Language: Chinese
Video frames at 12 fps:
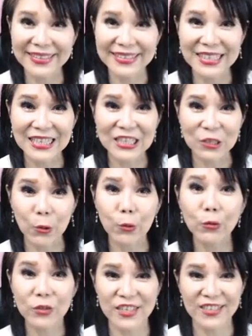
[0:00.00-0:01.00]
但是有了
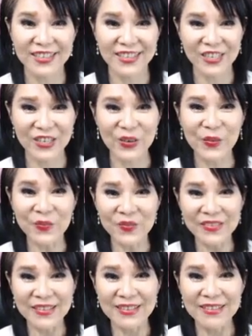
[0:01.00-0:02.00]
护城河之后。
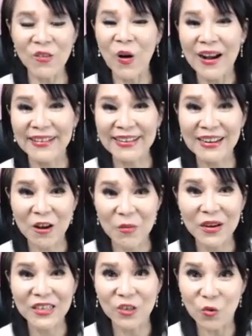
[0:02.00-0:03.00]
哇，它搞不
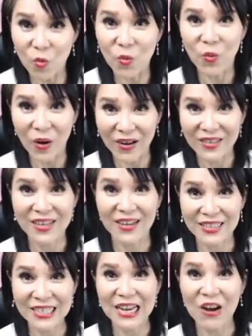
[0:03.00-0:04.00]
好一路往
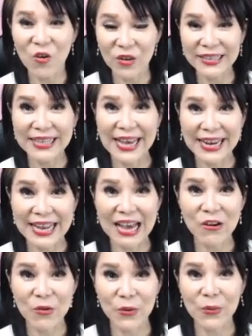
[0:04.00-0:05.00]
上，你想它
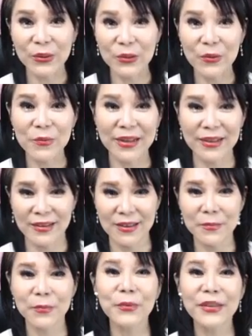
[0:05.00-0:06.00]
拉回回头买
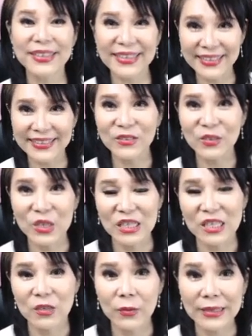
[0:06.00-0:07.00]
不一定有这个
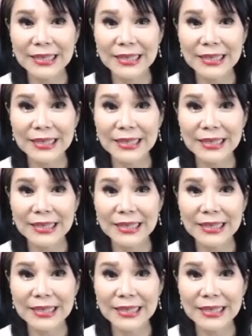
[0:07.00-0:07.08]
机会。